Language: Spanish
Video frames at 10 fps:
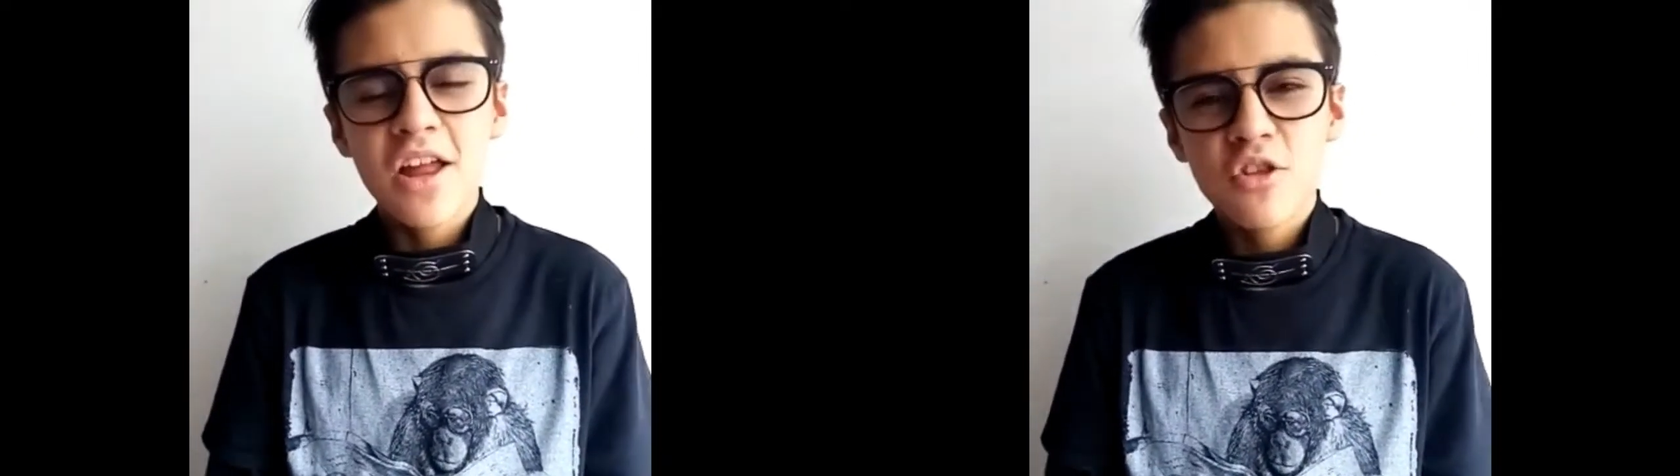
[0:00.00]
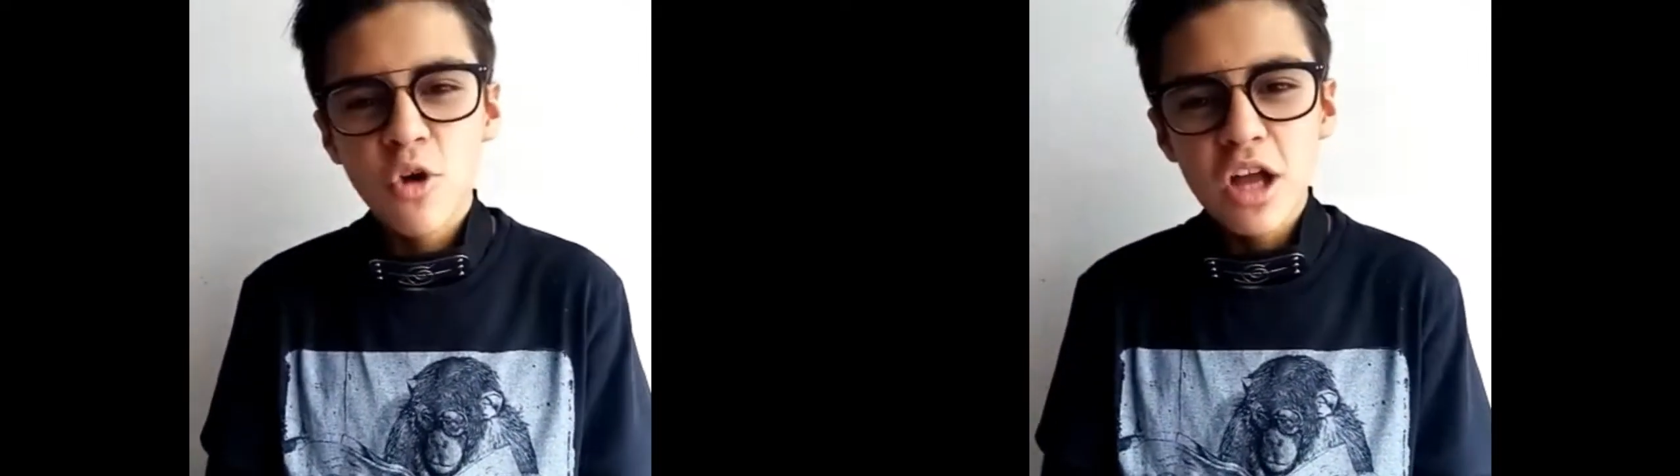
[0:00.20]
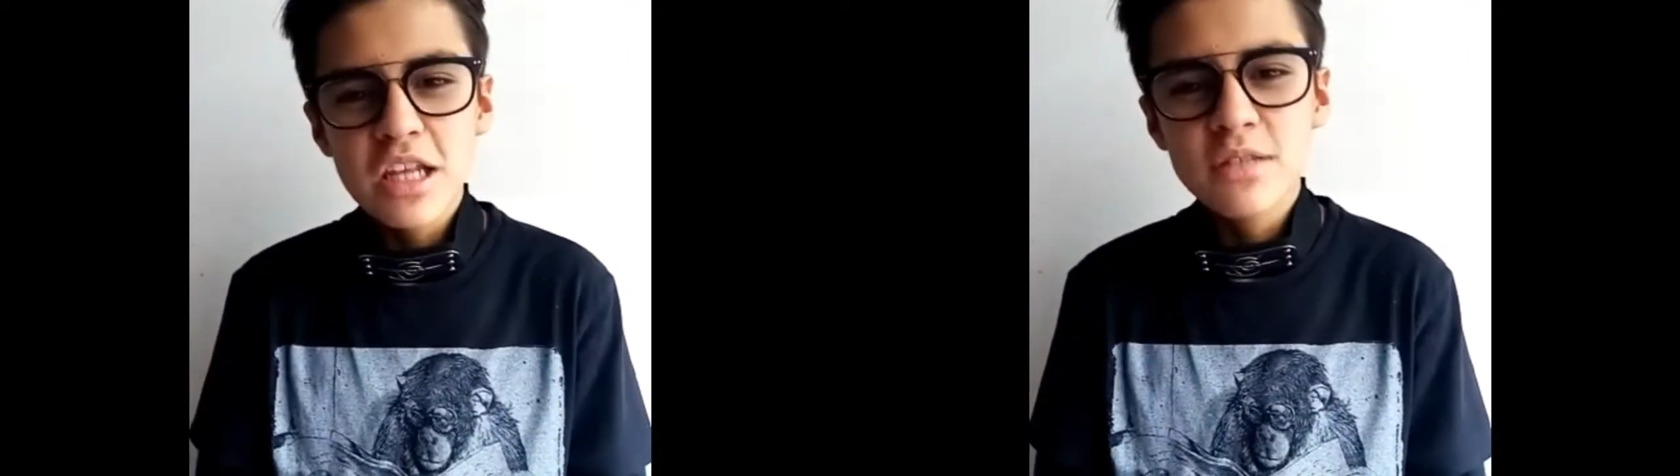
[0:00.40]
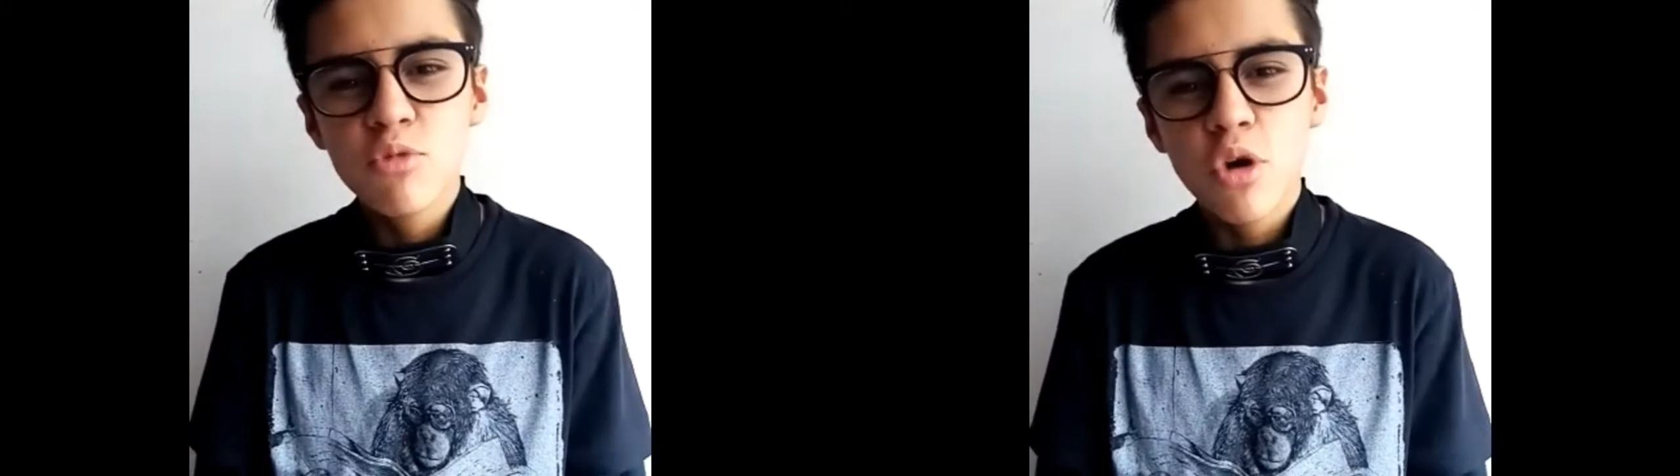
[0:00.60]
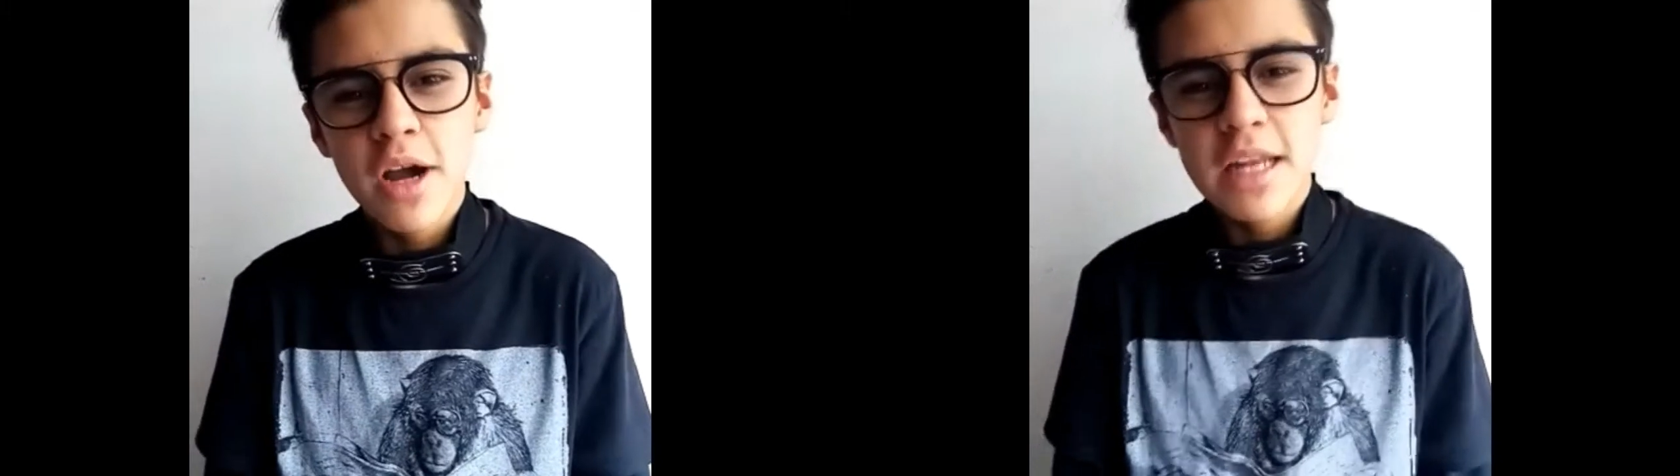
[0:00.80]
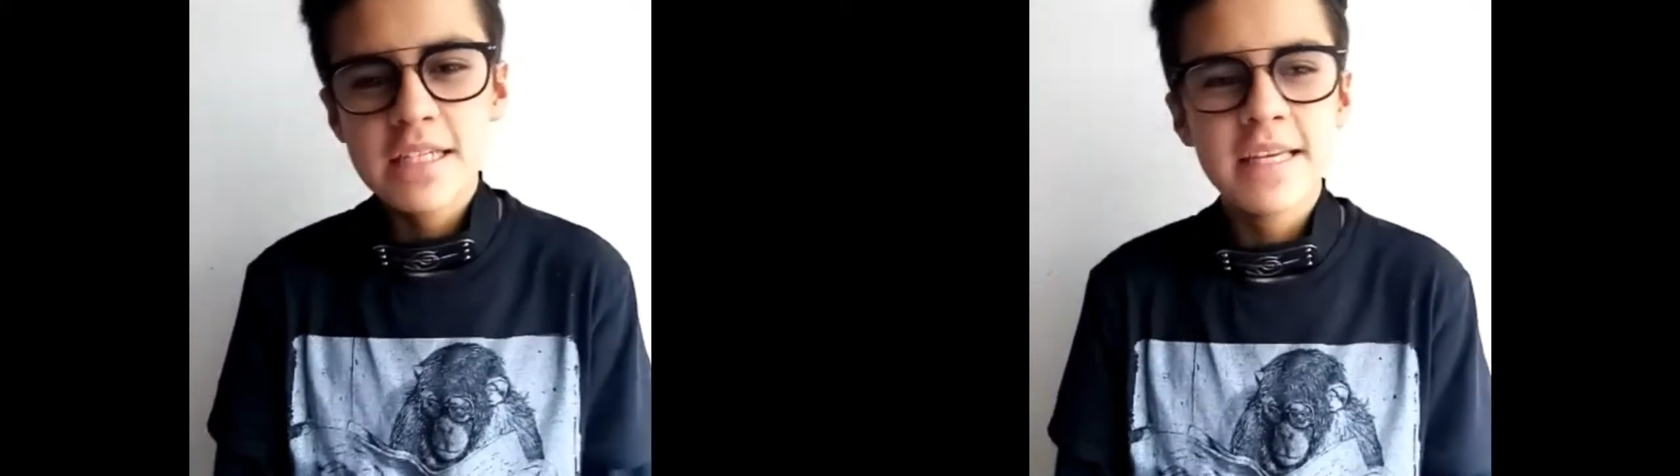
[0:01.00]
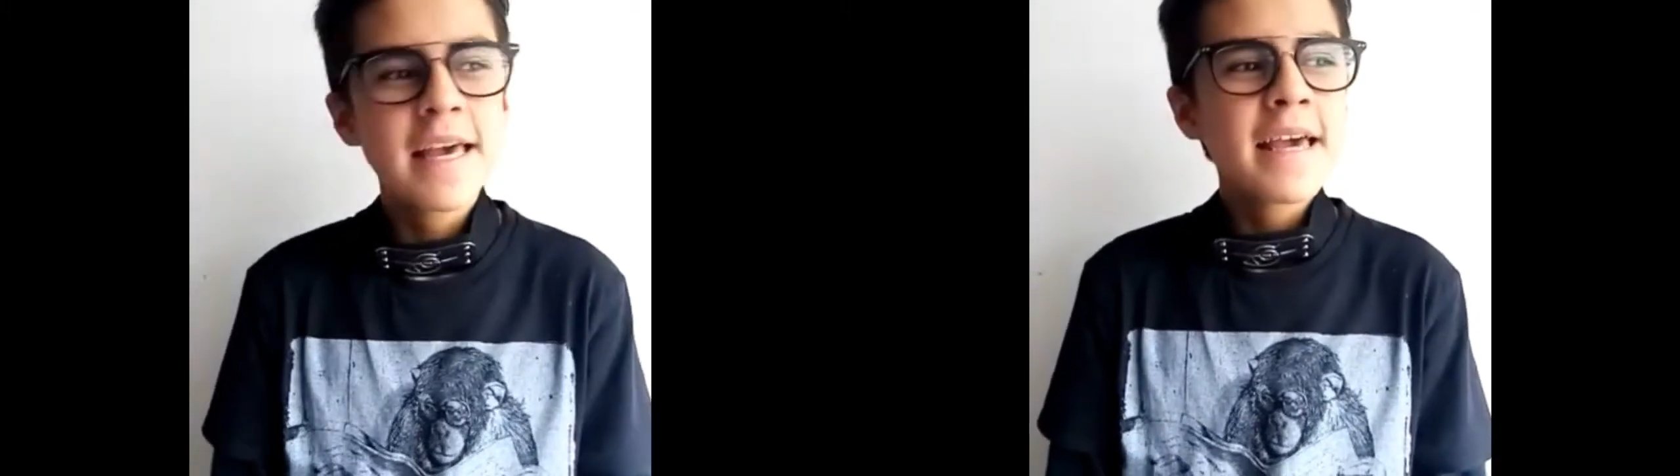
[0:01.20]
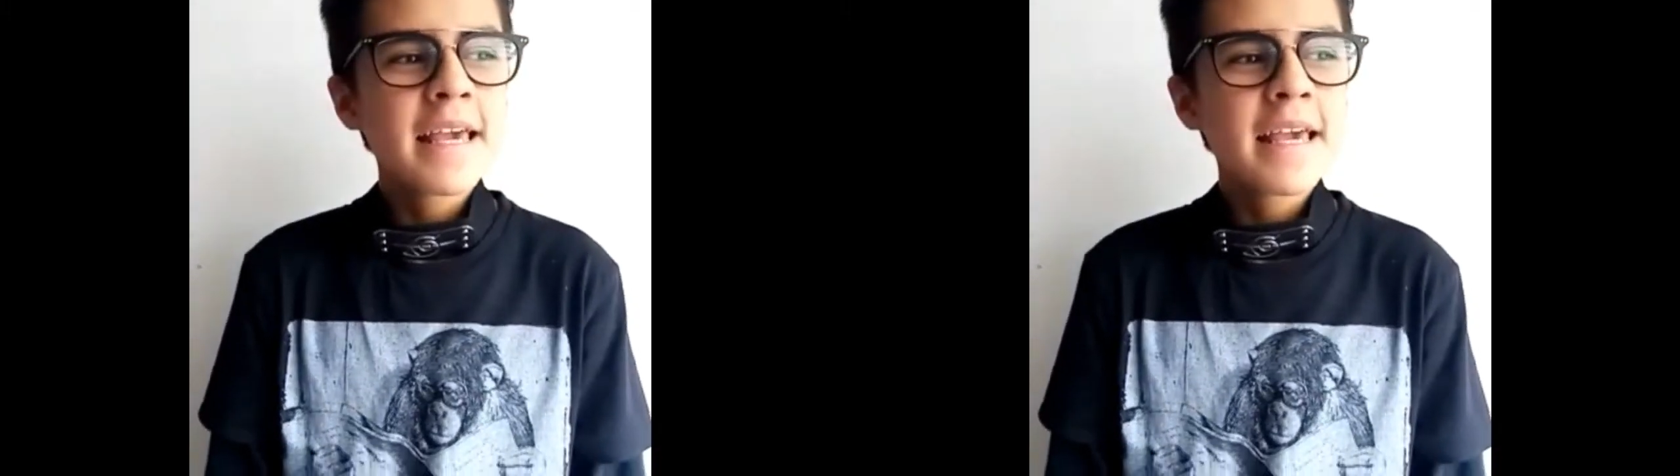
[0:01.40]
a todas las mujeres